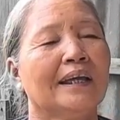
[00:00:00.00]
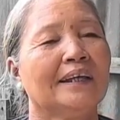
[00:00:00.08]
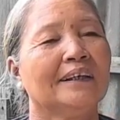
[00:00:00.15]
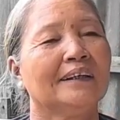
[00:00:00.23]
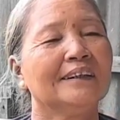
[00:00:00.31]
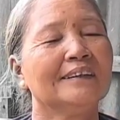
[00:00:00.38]

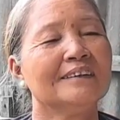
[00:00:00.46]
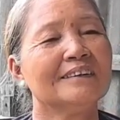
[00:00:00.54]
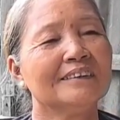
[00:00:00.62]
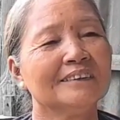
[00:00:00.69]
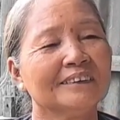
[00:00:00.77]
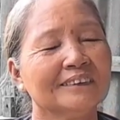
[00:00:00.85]
Thầy
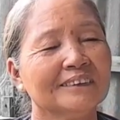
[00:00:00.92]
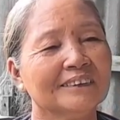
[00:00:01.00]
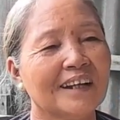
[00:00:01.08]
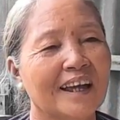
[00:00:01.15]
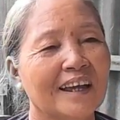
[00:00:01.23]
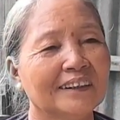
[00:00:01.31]

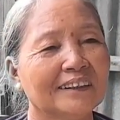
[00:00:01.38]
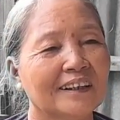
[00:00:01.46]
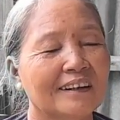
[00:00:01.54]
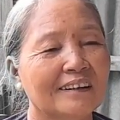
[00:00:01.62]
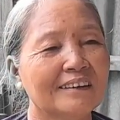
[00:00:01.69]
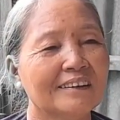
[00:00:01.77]
thương đệ
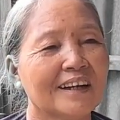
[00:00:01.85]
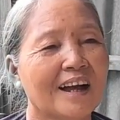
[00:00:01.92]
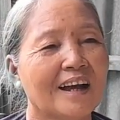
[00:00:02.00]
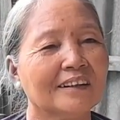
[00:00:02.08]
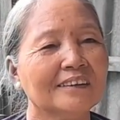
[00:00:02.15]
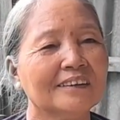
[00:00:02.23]
tử
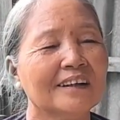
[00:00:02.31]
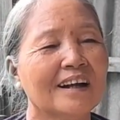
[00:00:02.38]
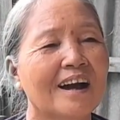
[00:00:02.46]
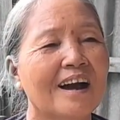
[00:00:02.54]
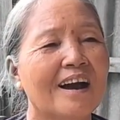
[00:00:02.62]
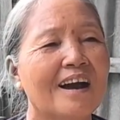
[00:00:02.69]

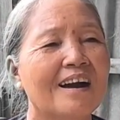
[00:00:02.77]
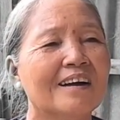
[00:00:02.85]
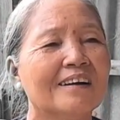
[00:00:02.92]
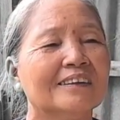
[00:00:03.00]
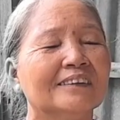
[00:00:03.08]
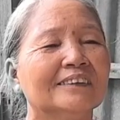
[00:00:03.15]
ngẩn
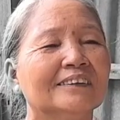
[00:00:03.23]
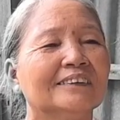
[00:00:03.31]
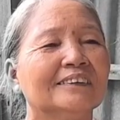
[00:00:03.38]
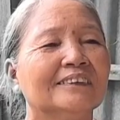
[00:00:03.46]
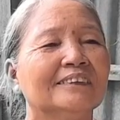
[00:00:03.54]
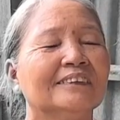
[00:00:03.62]

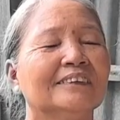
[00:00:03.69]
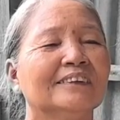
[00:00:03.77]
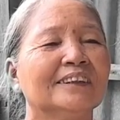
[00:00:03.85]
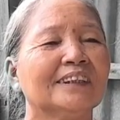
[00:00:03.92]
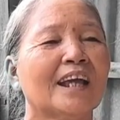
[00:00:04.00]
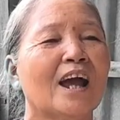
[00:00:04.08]

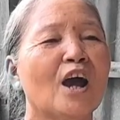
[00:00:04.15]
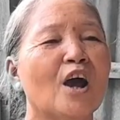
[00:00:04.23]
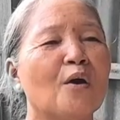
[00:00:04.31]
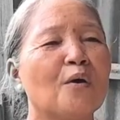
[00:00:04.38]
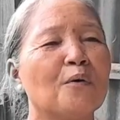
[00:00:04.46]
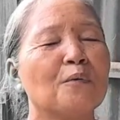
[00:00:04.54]
ngơ
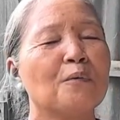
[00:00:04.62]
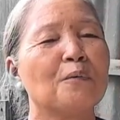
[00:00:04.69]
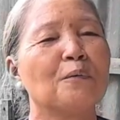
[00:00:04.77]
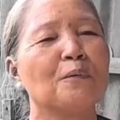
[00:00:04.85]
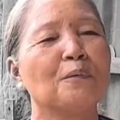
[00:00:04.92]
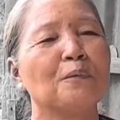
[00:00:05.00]
sao
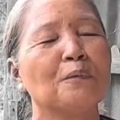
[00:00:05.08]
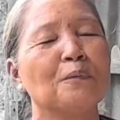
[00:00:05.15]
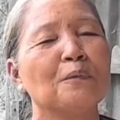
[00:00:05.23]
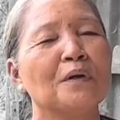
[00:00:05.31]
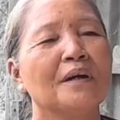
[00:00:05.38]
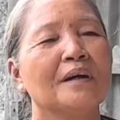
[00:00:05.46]

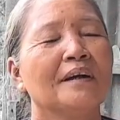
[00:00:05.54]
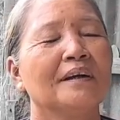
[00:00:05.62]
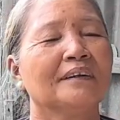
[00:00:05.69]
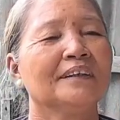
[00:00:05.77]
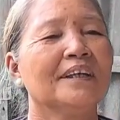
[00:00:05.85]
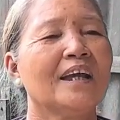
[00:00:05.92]

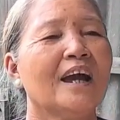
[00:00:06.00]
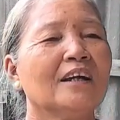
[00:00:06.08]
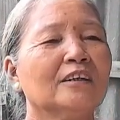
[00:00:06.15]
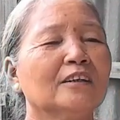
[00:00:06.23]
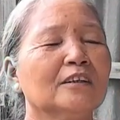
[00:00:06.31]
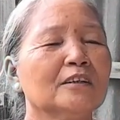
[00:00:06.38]

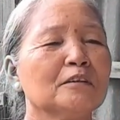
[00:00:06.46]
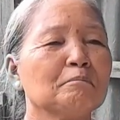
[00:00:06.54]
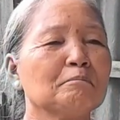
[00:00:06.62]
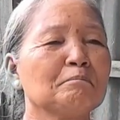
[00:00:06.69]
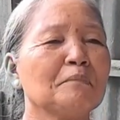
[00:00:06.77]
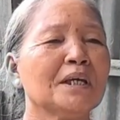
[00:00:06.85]
dần
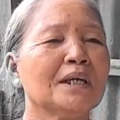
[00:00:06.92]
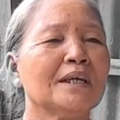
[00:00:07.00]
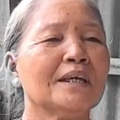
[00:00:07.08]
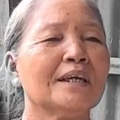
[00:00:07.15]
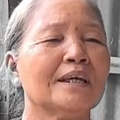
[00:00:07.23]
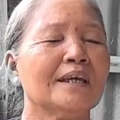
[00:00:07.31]

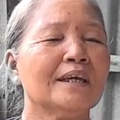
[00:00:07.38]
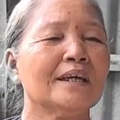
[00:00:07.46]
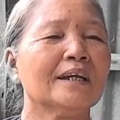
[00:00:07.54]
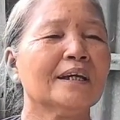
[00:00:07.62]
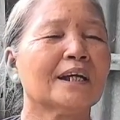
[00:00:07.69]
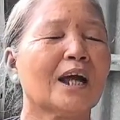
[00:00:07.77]

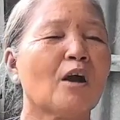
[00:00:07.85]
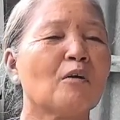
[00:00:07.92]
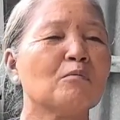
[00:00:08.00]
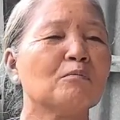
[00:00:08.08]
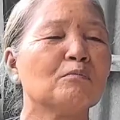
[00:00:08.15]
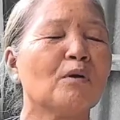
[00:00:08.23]
biết
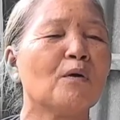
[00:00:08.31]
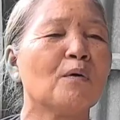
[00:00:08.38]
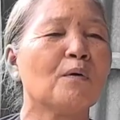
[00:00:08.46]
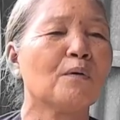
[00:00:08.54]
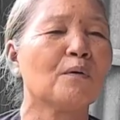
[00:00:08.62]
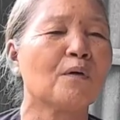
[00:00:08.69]
công
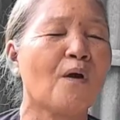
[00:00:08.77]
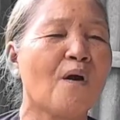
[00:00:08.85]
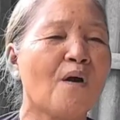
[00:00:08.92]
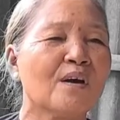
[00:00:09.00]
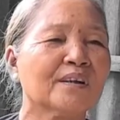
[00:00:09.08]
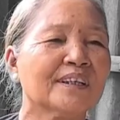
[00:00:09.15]
phu
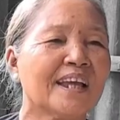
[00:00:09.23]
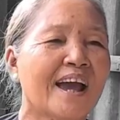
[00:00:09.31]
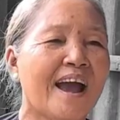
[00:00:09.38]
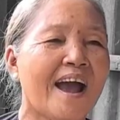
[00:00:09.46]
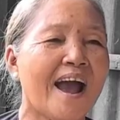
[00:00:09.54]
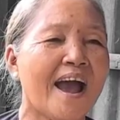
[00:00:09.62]
con
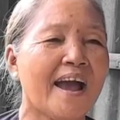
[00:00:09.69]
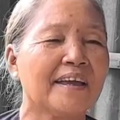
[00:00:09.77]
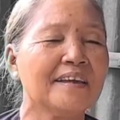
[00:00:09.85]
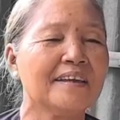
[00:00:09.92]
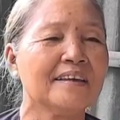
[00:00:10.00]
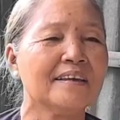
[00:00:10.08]

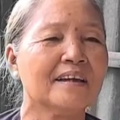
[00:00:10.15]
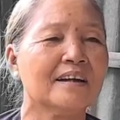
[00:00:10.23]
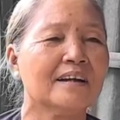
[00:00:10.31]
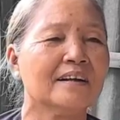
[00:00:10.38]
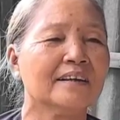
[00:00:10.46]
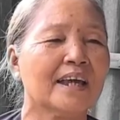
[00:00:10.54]
giải
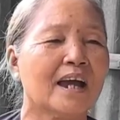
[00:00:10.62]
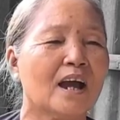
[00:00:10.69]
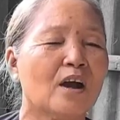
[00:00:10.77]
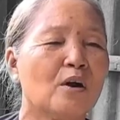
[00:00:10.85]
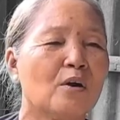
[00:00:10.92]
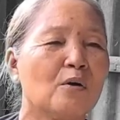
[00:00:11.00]

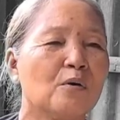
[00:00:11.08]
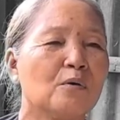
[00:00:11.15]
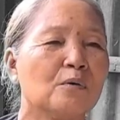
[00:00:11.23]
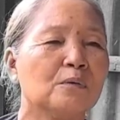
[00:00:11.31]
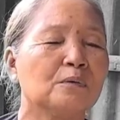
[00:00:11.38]
giàu,